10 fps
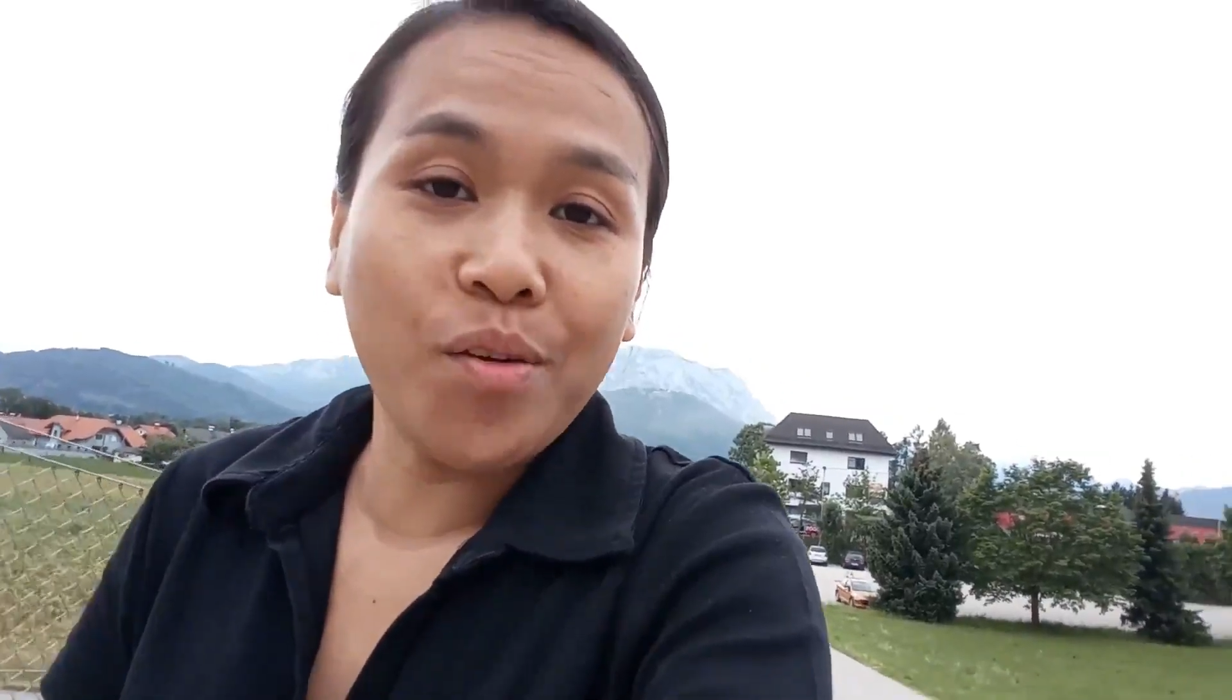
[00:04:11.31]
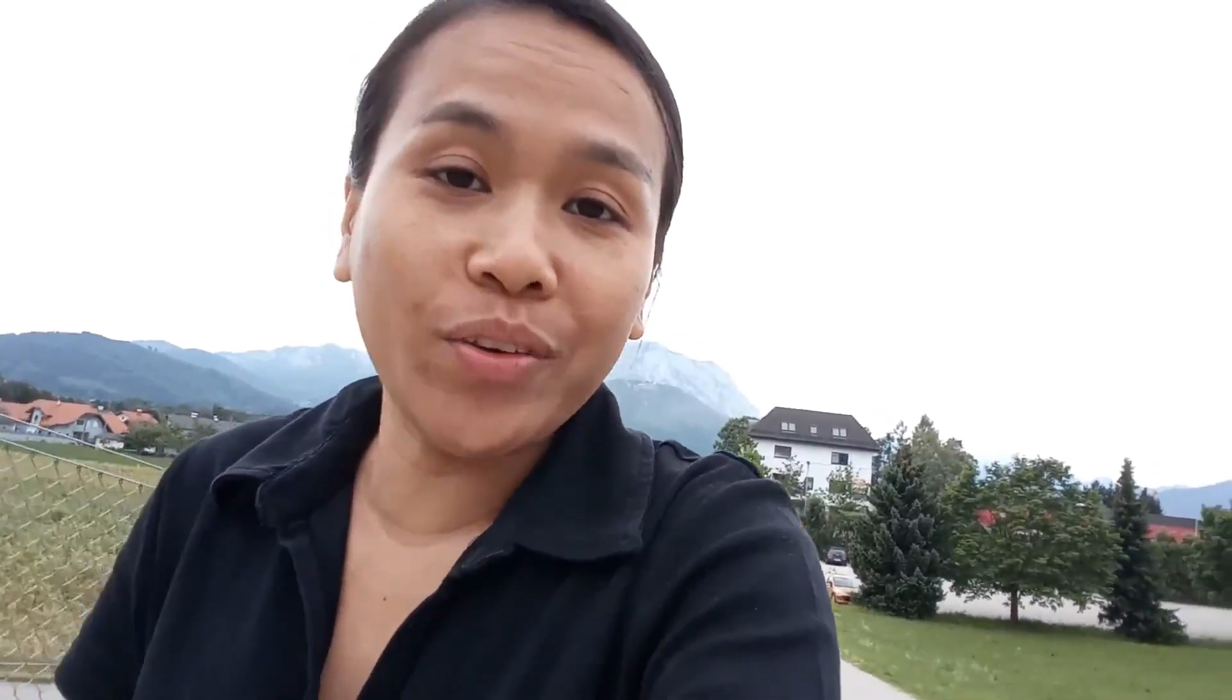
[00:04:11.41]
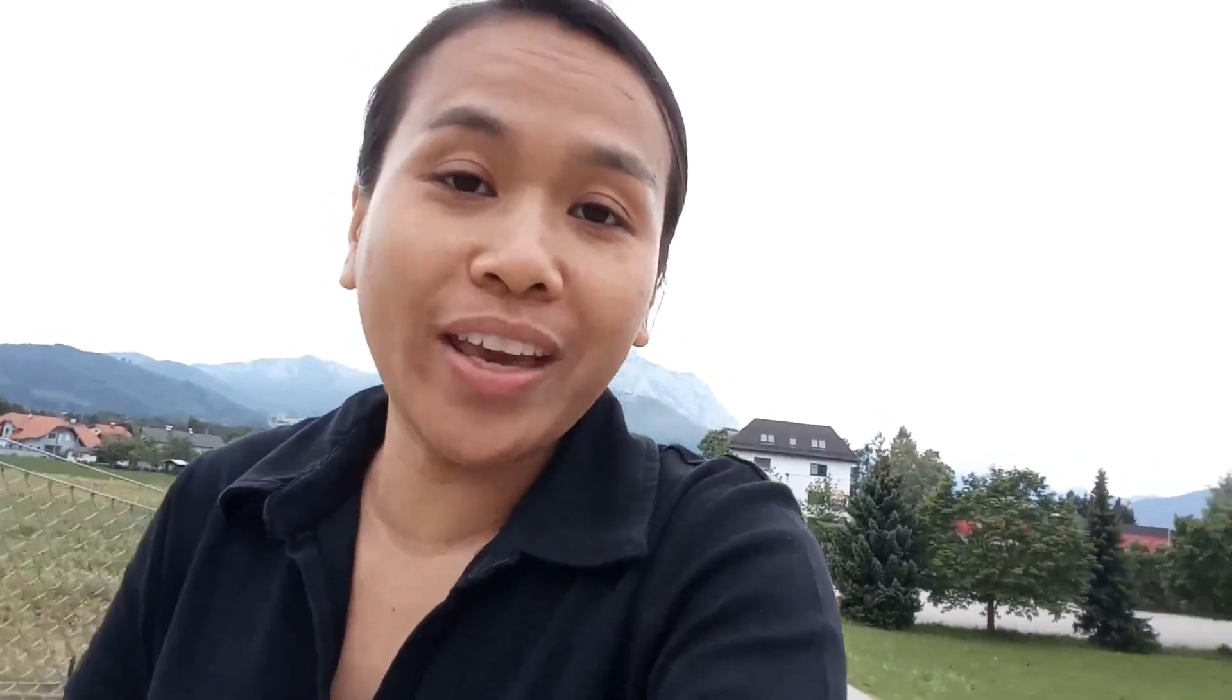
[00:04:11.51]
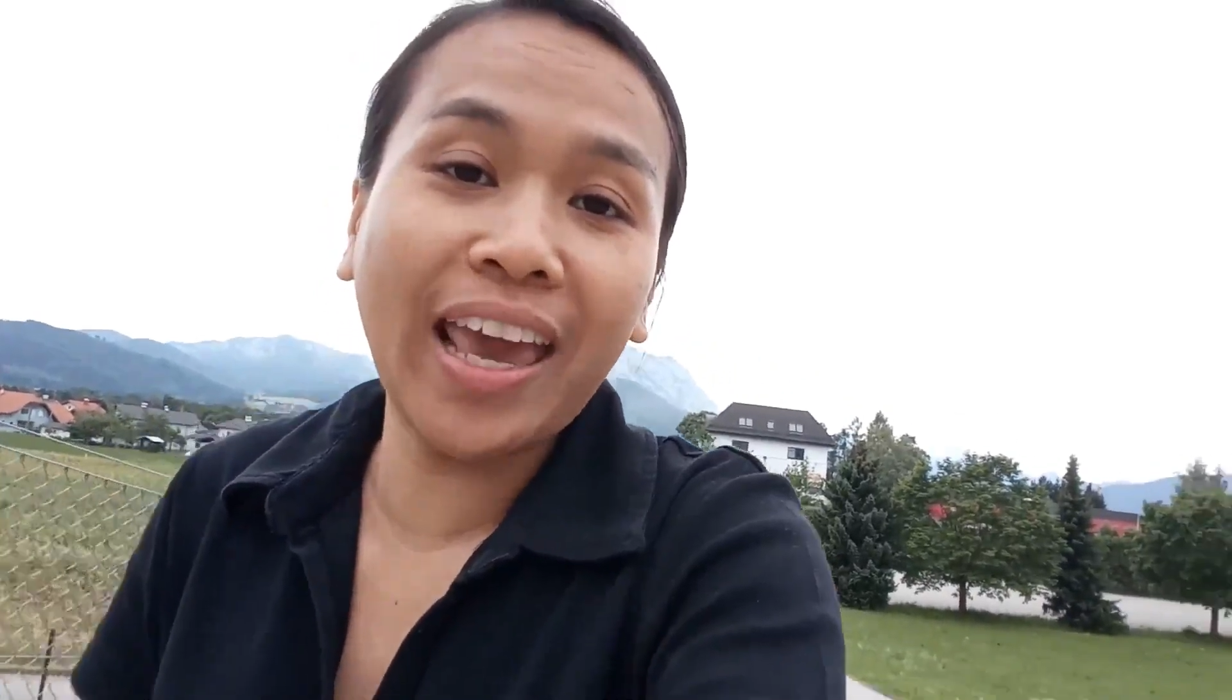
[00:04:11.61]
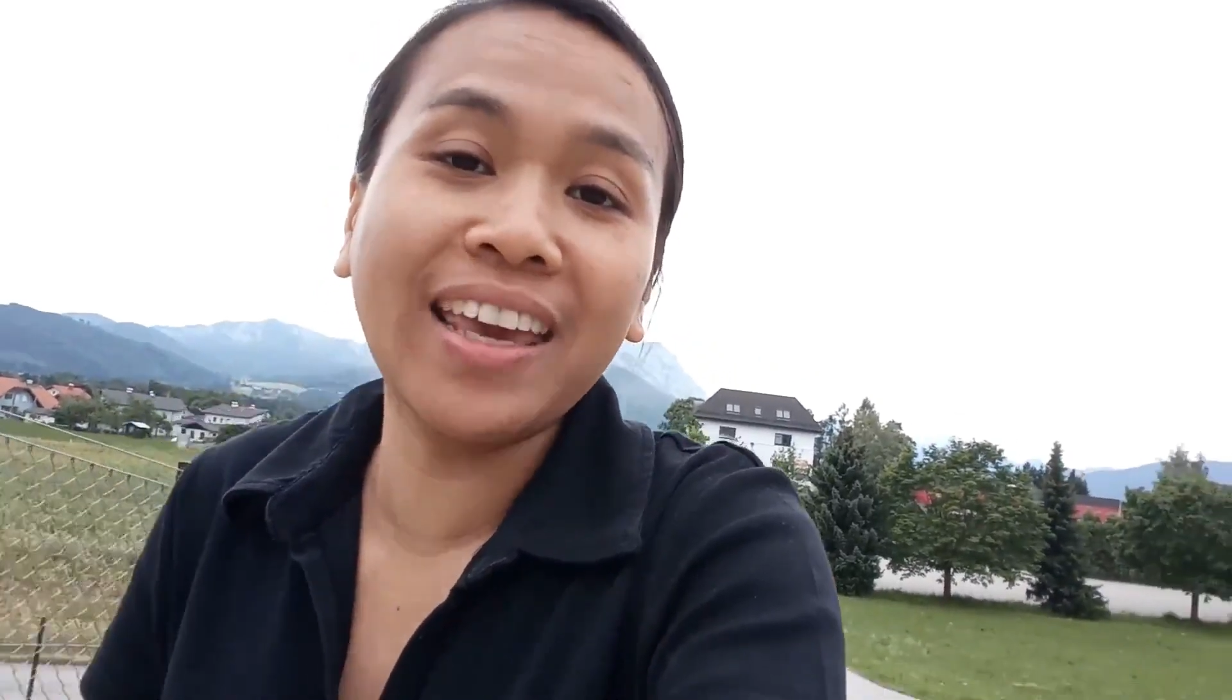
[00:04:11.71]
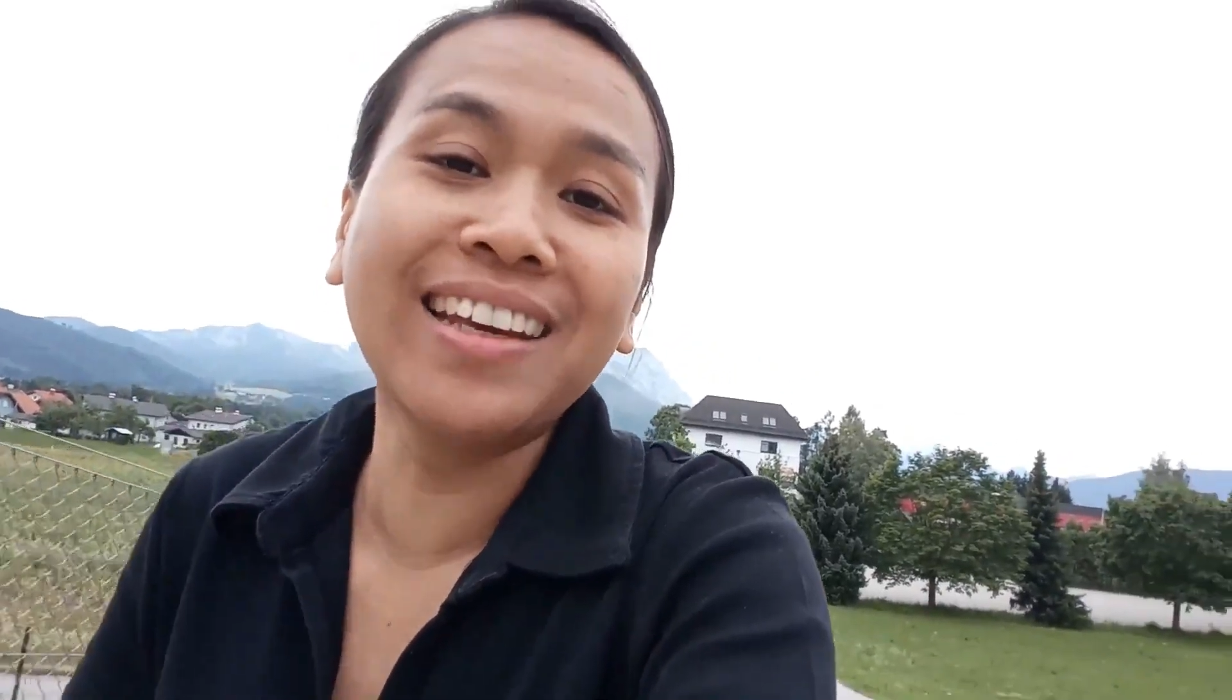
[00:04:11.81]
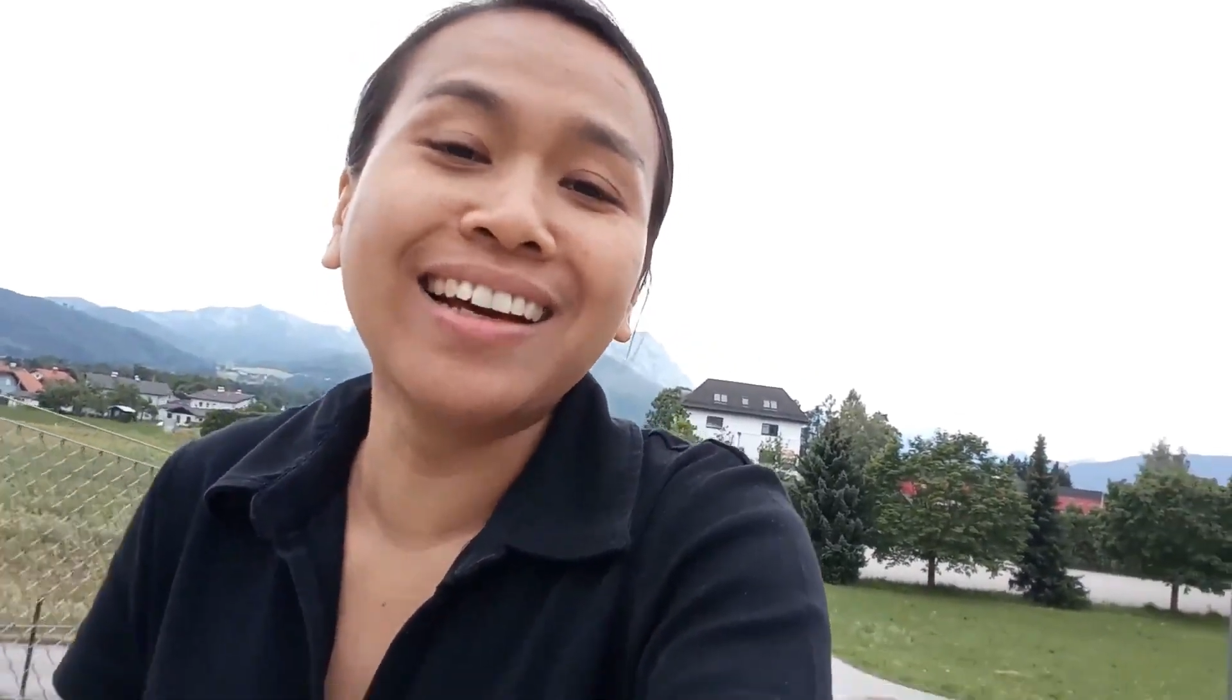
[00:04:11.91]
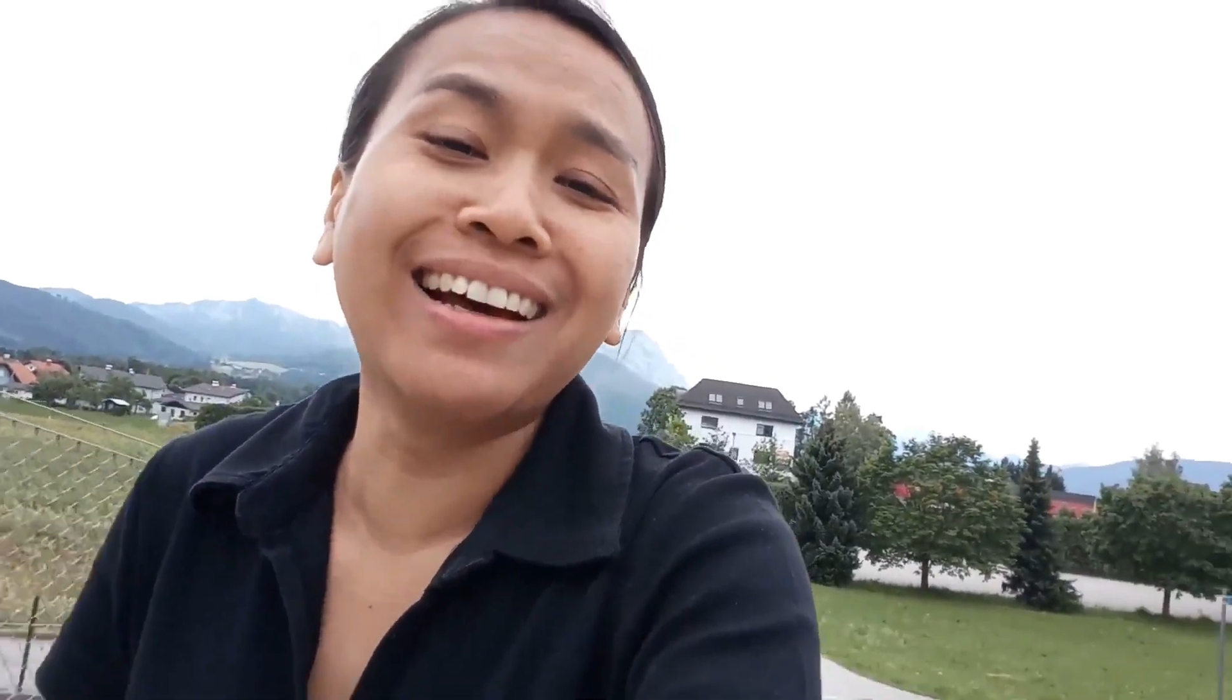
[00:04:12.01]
oke okay?